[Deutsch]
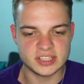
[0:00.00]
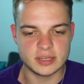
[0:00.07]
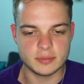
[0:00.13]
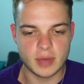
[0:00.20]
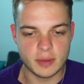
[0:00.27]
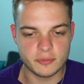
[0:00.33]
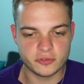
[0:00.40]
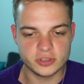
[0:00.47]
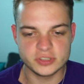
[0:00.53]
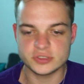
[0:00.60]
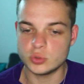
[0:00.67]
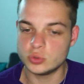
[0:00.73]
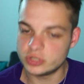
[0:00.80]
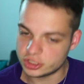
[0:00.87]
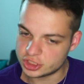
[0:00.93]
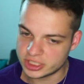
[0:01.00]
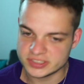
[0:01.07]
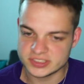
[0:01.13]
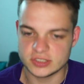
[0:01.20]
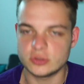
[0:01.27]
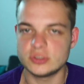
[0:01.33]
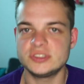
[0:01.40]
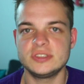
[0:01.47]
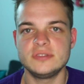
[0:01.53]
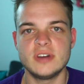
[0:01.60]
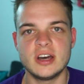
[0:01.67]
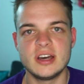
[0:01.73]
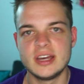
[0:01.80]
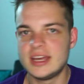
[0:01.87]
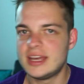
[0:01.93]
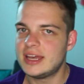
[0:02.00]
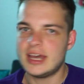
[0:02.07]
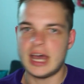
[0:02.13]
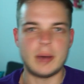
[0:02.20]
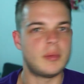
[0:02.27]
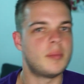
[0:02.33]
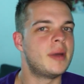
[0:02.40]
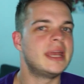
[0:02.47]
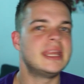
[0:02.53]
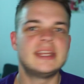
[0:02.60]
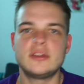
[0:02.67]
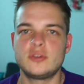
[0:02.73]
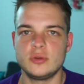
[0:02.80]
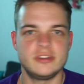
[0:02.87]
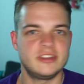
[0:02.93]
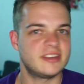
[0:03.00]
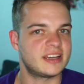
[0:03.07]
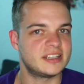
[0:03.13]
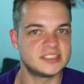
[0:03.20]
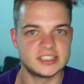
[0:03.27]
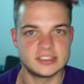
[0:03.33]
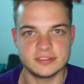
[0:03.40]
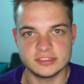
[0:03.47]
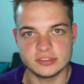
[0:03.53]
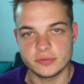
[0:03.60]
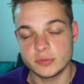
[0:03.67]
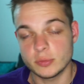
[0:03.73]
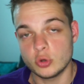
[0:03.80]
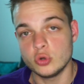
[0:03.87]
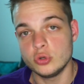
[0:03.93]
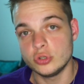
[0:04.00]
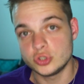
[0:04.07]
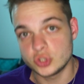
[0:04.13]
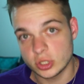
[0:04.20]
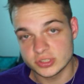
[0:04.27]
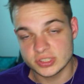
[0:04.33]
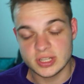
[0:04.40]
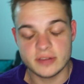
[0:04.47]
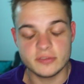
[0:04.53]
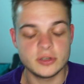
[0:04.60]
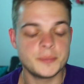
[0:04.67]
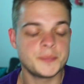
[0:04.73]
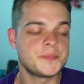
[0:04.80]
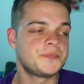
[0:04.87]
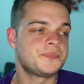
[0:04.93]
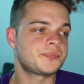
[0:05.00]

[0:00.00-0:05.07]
Adam Humphreys, unterschätzter Receiver, aber beide natürlich nicht ansatzweise auf einem Julio Jones-Level.